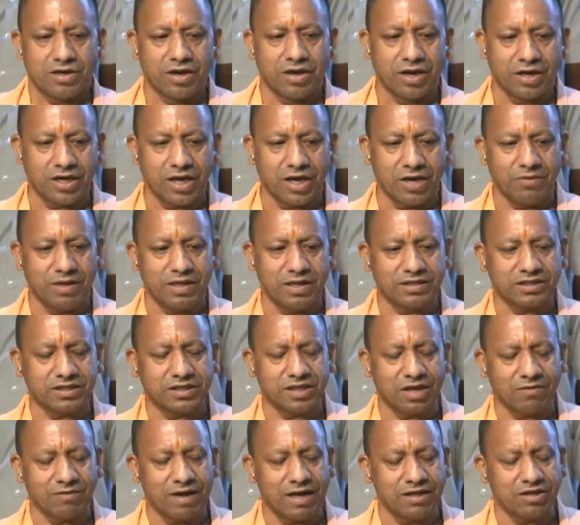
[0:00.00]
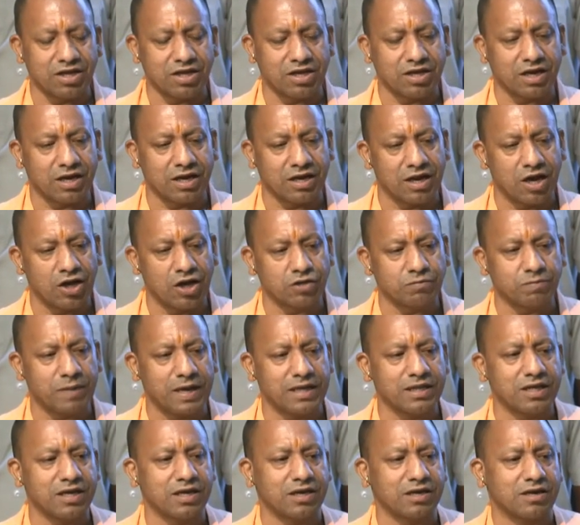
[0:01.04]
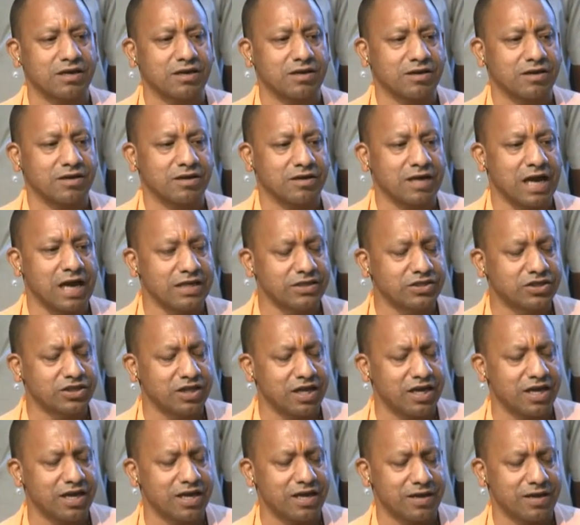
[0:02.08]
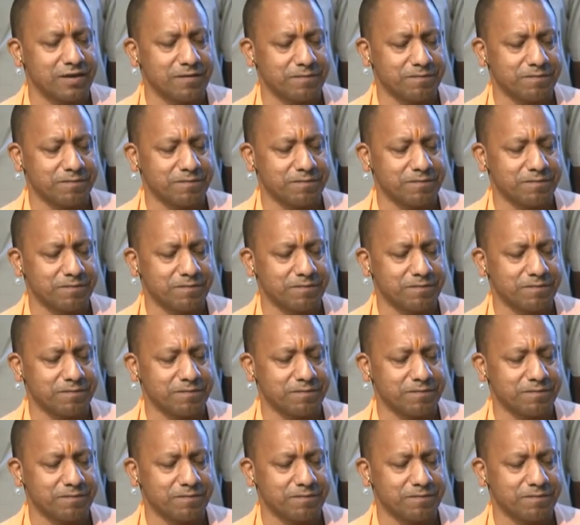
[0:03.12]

न केवल सर्वाधिक गन्ना उत्पादक राज्य है